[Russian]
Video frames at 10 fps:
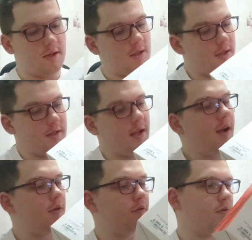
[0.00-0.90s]
не
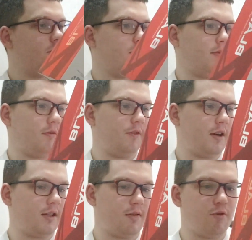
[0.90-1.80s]
знаю, но факт того,